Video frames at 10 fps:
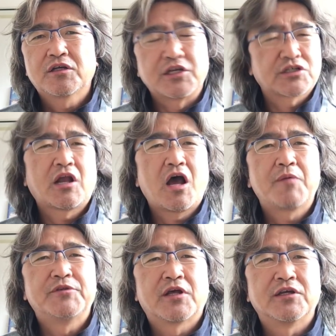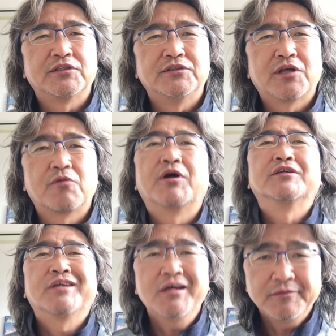けしからんみたいな話になるわ
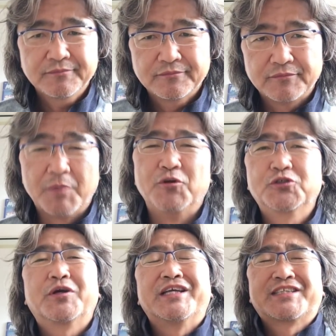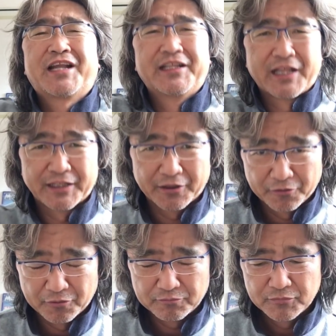けじゃんいやもちろんけしからんなんだけ
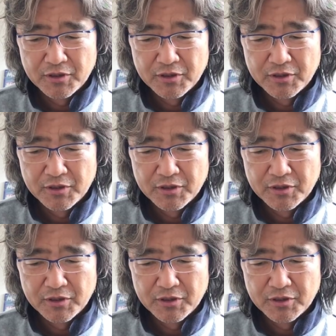ど